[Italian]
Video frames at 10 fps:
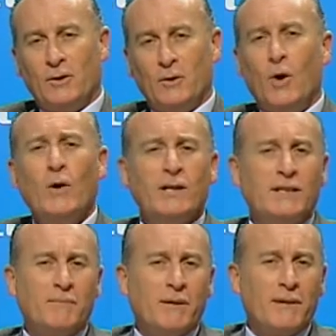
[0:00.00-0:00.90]
noi
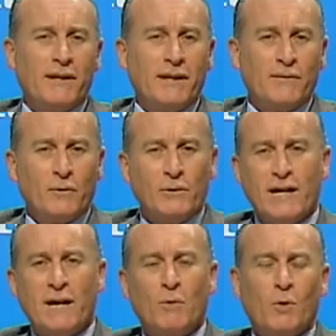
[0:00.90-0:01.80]
di Babele
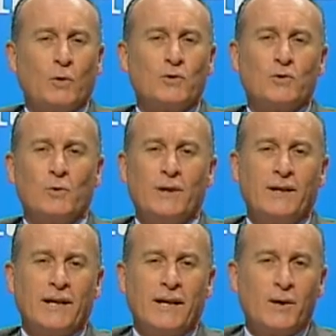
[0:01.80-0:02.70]
vogliamo
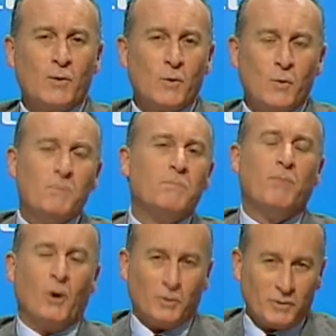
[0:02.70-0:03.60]
costruire
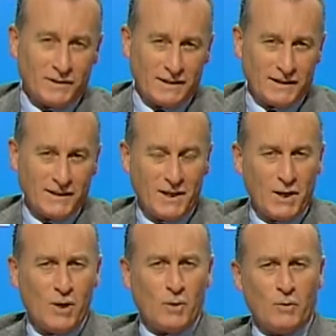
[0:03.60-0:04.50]
un ponte,
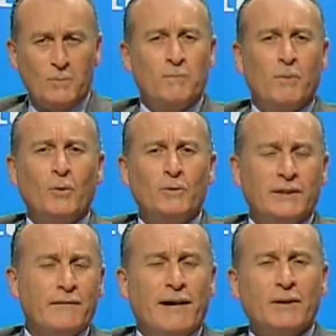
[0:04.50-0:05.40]
un
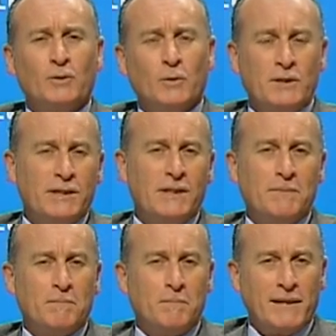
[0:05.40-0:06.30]
ponte fatto
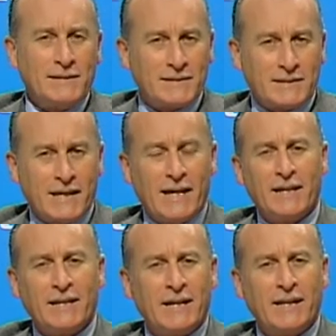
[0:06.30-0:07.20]
di
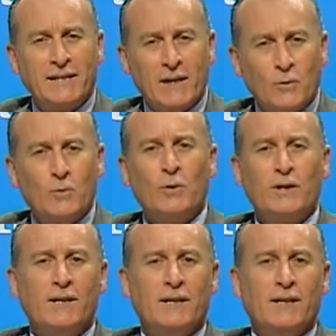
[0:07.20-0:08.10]
pensieri e di
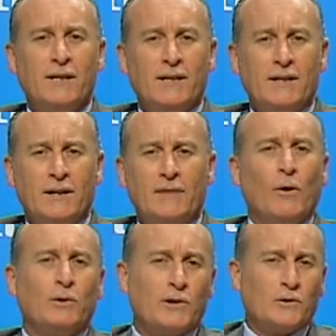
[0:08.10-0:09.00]
auguri
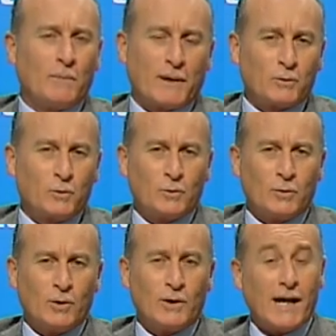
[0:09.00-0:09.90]
rivolti
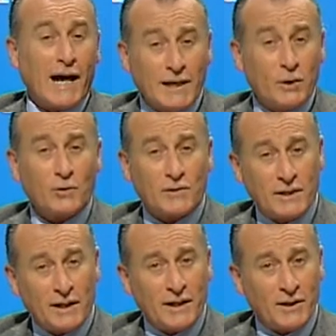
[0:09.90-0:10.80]
soprattutto ai
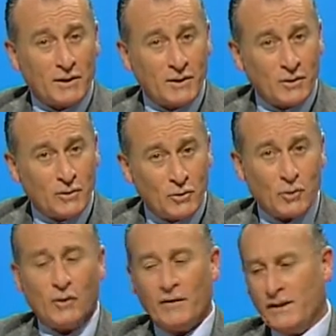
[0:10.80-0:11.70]
nostri
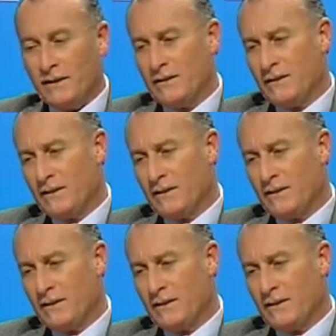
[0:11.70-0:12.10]
giovani.